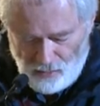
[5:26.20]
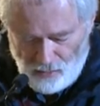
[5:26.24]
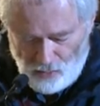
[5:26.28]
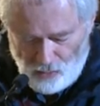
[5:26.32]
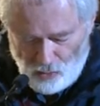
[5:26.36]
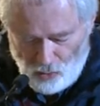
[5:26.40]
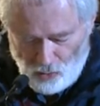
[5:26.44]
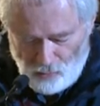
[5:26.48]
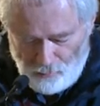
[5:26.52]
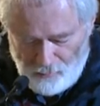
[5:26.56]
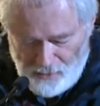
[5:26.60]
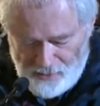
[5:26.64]

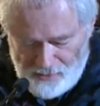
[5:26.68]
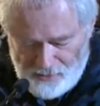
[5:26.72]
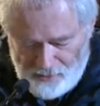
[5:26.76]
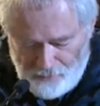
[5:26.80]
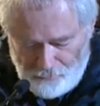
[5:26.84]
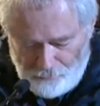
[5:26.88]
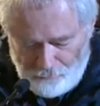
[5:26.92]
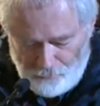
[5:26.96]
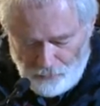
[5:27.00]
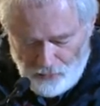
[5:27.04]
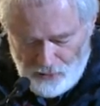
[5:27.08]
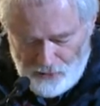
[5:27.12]
Come
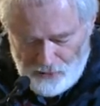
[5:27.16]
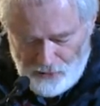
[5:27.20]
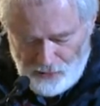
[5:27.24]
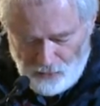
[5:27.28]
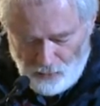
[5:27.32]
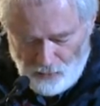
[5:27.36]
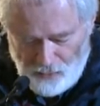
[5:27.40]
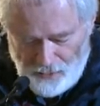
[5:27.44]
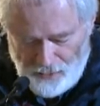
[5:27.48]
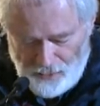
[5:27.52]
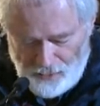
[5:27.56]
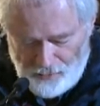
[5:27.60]
se fossi
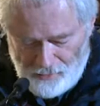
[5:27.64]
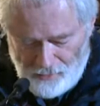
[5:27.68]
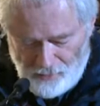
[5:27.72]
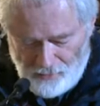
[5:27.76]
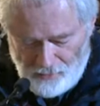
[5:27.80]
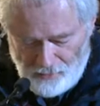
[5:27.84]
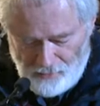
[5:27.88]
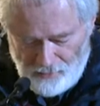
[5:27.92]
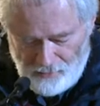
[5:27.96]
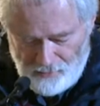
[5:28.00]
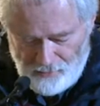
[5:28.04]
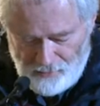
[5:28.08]
un
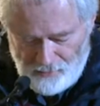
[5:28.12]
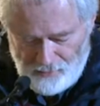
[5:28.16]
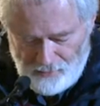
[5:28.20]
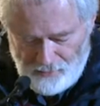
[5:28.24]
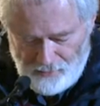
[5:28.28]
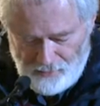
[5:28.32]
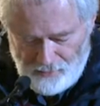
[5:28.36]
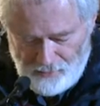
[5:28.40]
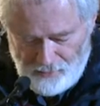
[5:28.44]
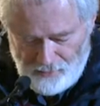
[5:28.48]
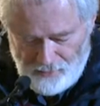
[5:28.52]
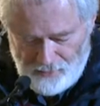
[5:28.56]

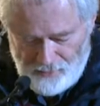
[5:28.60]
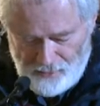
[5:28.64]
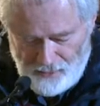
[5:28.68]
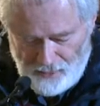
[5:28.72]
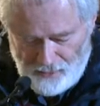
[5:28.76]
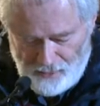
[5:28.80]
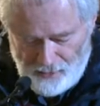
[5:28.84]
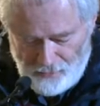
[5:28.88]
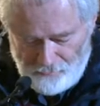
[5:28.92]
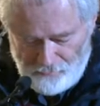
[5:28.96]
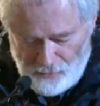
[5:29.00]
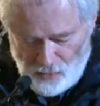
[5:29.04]
ladro,
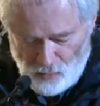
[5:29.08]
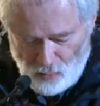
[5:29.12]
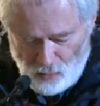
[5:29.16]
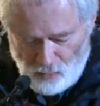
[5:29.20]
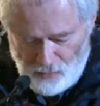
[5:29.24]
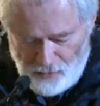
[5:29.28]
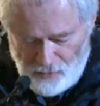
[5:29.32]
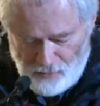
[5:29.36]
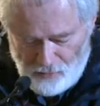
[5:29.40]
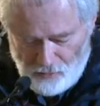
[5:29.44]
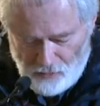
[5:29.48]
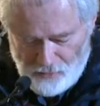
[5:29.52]
siete
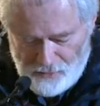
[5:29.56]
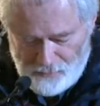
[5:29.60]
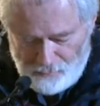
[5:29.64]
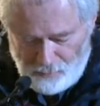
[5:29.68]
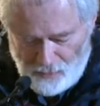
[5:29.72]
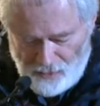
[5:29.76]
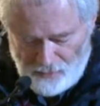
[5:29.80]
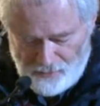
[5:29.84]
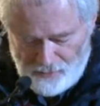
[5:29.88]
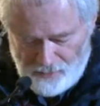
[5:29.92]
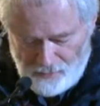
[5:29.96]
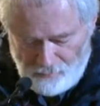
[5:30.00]
venuti con
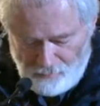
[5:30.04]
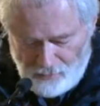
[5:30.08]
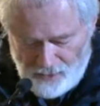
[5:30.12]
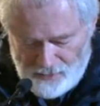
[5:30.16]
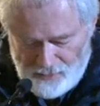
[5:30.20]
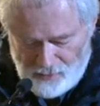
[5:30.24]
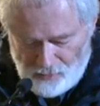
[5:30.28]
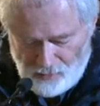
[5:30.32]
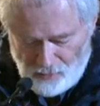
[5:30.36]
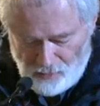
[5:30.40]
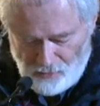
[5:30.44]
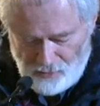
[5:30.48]
spade e
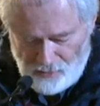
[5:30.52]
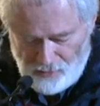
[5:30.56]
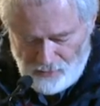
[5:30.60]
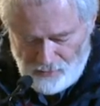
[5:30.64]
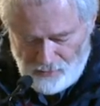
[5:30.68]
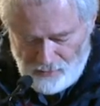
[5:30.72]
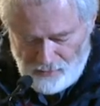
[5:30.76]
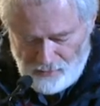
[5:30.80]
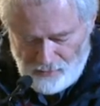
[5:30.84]
bastoni.